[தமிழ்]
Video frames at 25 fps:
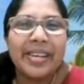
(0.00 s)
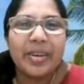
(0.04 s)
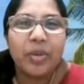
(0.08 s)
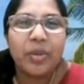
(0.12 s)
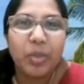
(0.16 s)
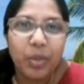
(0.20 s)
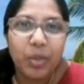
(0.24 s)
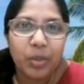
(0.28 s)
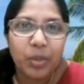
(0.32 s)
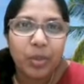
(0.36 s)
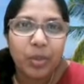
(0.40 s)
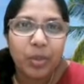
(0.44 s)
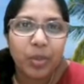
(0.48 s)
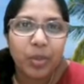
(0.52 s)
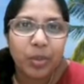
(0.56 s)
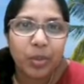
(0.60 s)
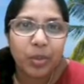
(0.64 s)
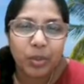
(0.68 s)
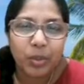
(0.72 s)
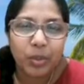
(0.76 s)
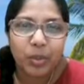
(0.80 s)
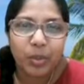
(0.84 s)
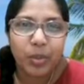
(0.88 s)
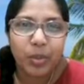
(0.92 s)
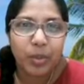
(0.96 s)
ஒரு
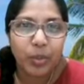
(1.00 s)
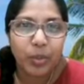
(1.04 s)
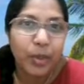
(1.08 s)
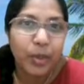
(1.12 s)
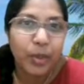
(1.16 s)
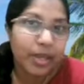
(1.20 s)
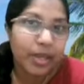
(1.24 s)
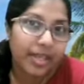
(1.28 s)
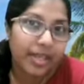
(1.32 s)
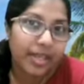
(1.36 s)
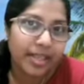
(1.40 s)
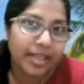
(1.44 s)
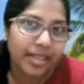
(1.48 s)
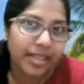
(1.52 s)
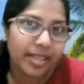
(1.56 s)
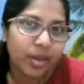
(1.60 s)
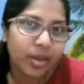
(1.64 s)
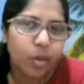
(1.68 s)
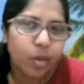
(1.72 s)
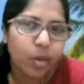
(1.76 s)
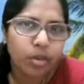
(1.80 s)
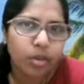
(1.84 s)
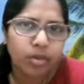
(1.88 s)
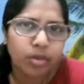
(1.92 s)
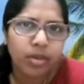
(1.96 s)
ஒரு ஊர்ல
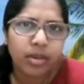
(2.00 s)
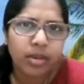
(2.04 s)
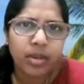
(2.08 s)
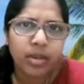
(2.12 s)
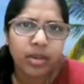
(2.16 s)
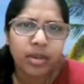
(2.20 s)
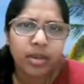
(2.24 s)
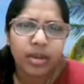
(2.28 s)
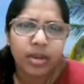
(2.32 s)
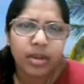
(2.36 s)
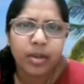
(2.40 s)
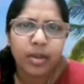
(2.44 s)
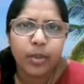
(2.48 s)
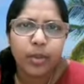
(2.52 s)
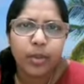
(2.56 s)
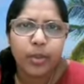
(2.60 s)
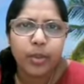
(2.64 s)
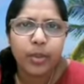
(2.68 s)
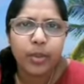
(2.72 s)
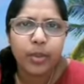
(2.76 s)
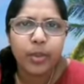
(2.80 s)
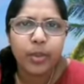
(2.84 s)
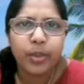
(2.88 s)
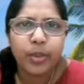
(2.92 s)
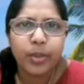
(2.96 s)
ஒருத்தர்
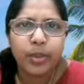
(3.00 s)
ஒரு